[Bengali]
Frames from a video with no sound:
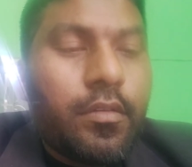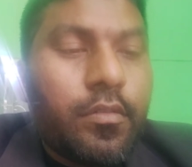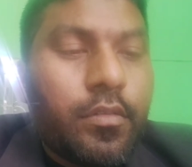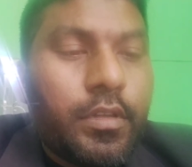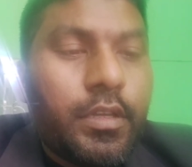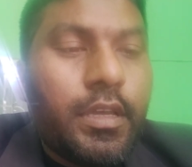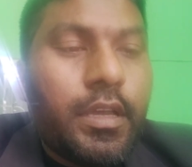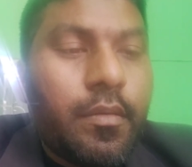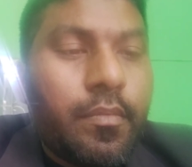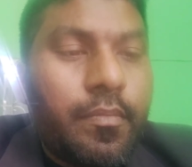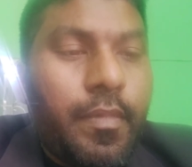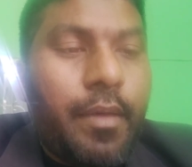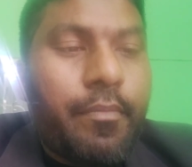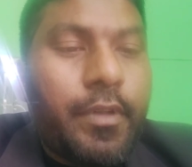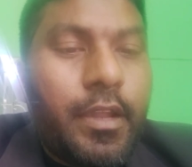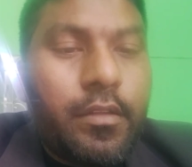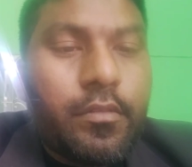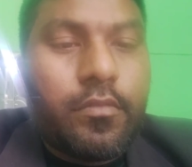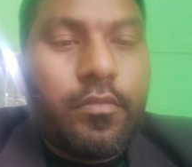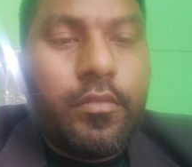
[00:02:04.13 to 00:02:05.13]
করিয়া
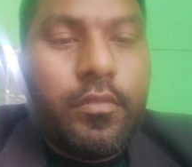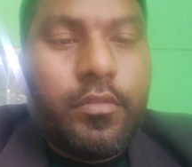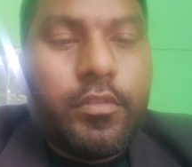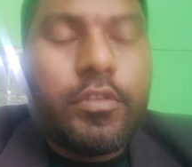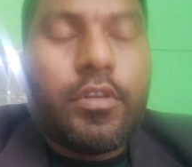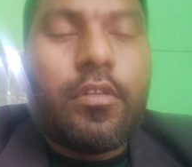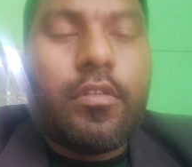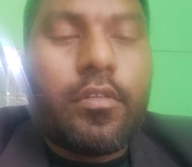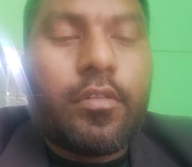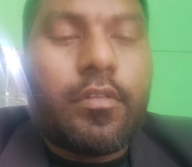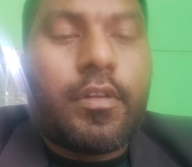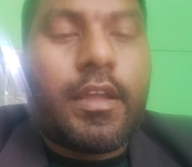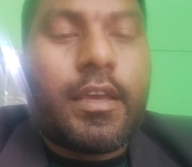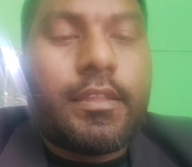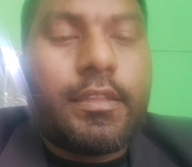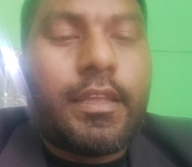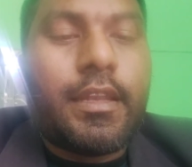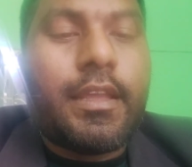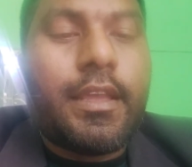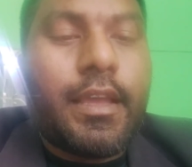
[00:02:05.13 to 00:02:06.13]
মামলার কুলু সংগ্রহ করা
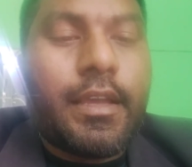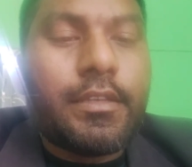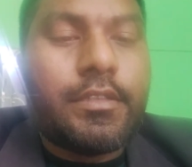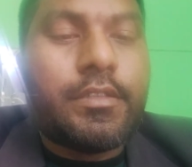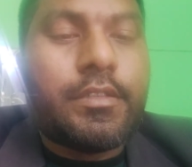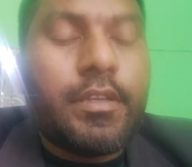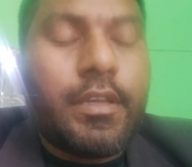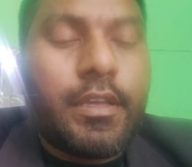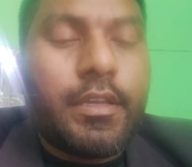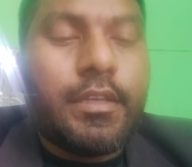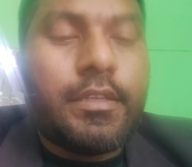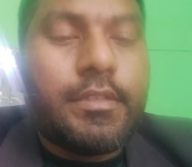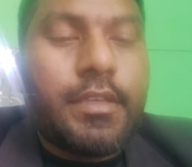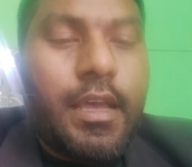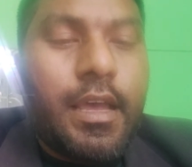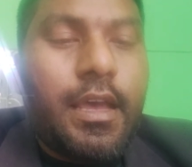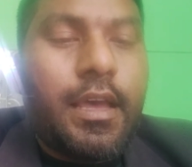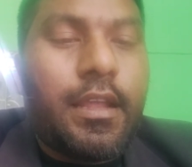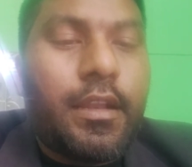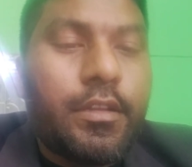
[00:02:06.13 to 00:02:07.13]
তাহলে এক
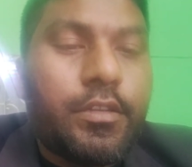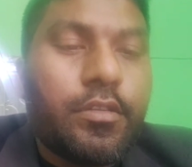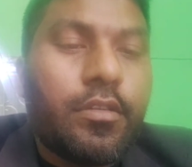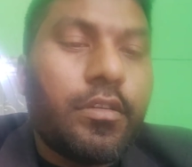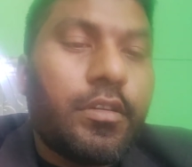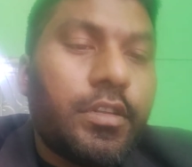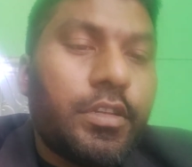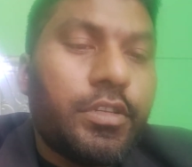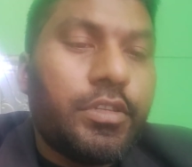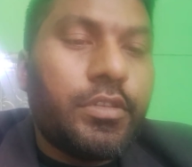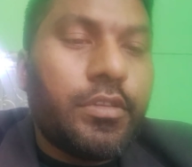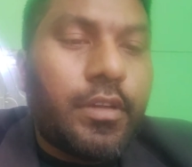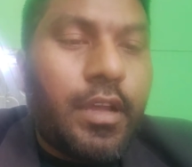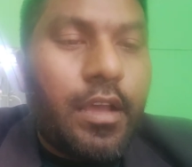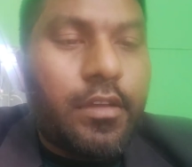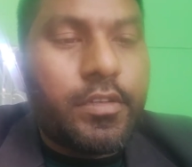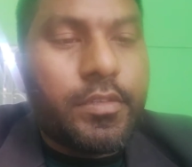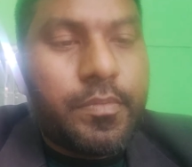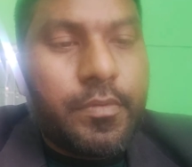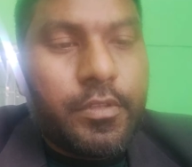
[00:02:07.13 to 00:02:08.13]
এজাহার সংশ্লিষ্ট
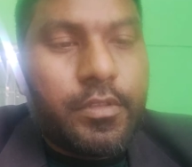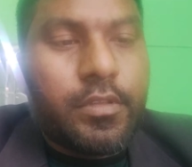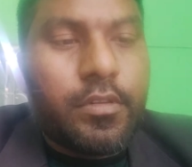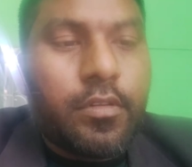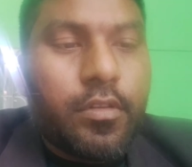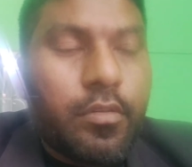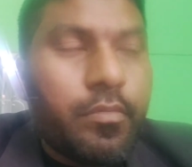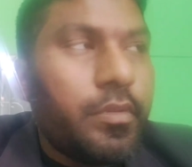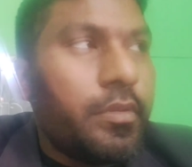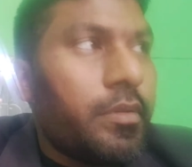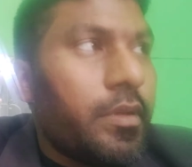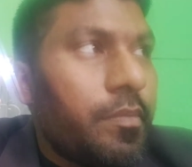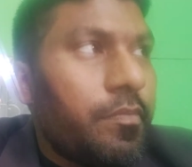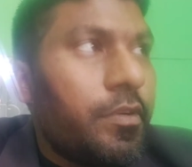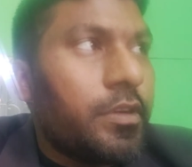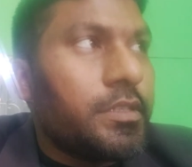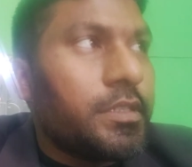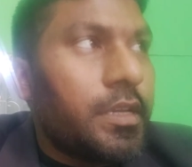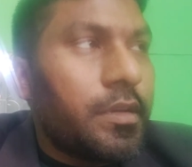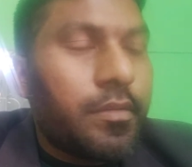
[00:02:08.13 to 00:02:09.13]
কাগজপত্র গভীরভাবে
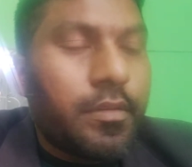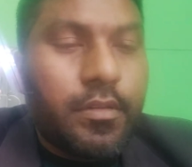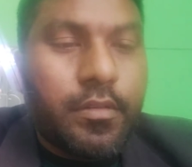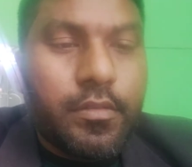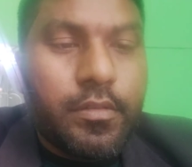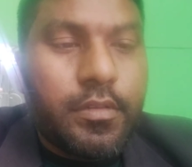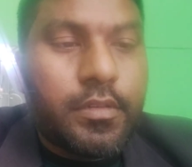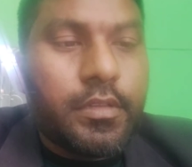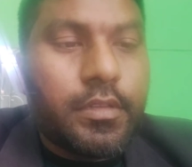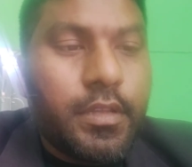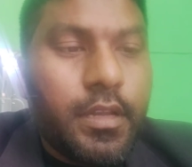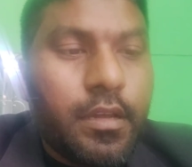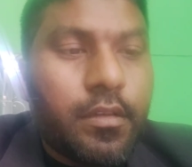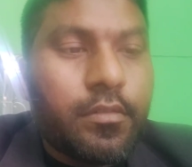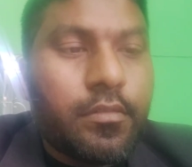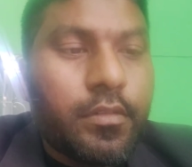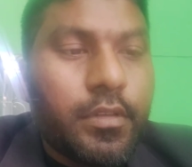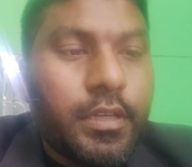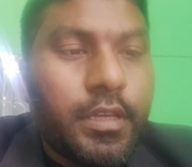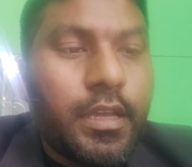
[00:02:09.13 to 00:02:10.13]
পর্যালোচনা
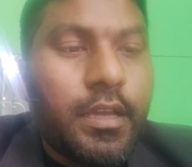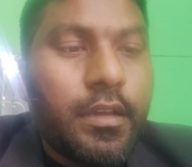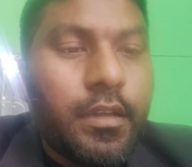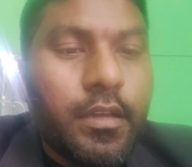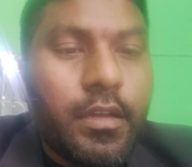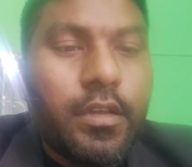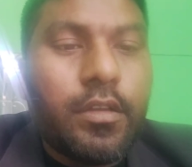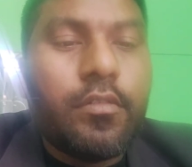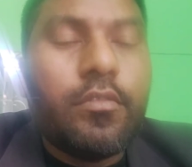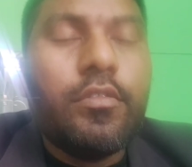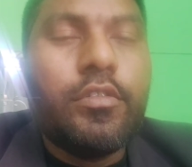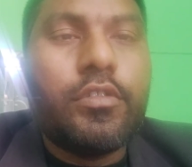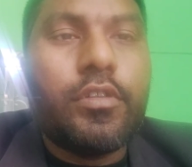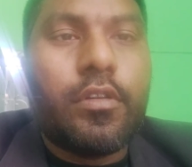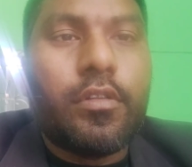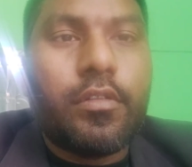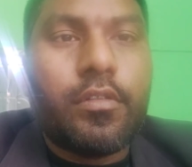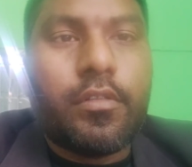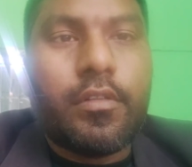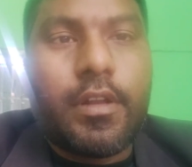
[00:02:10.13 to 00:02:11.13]
করিয়া কুলু
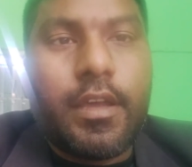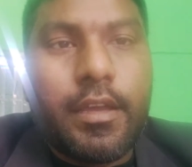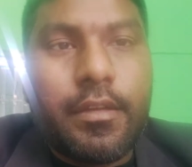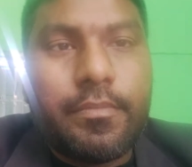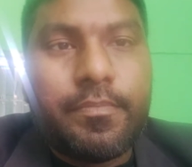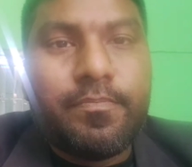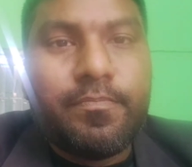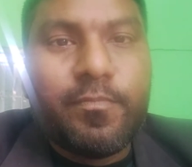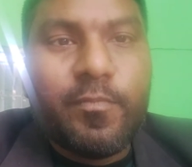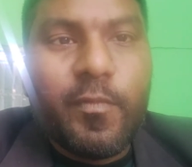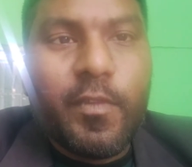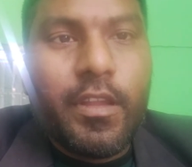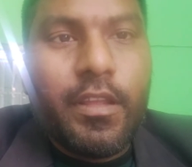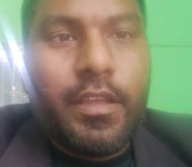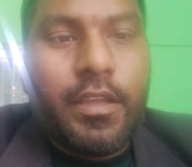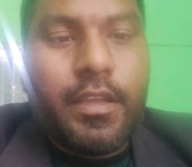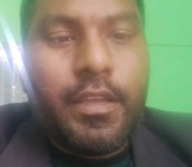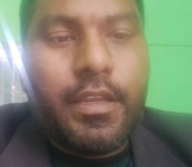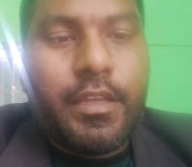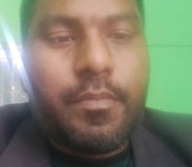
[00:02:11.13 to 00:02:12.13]
সংগ্রহ করা
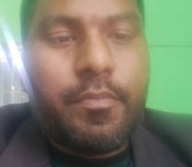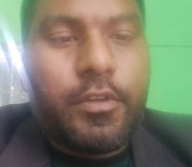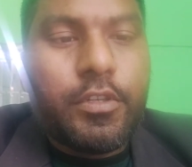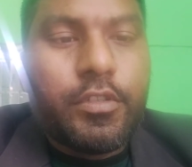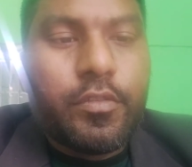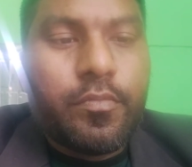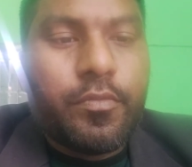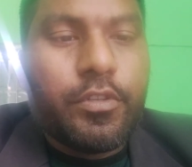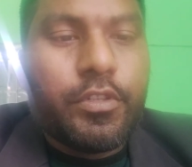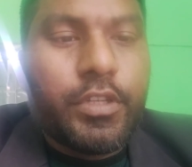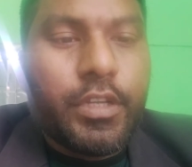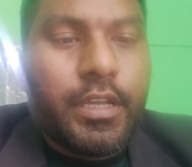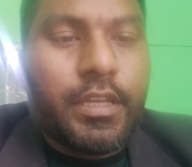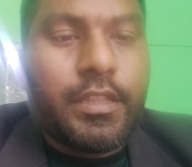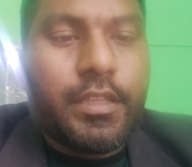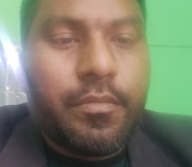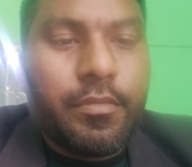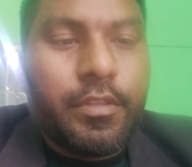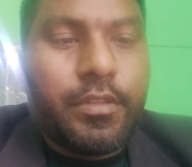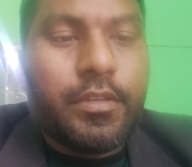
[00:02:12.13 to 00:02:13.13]
এরপর
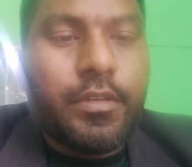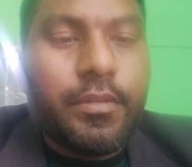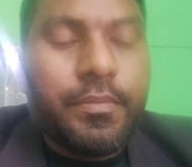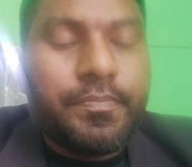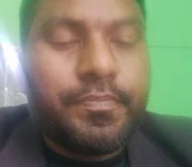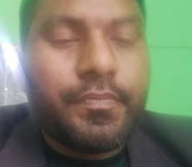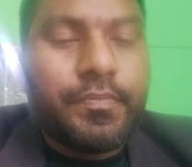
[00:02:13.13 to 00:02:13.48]
সুপ্রশিক্ষার্থীবৃন্দ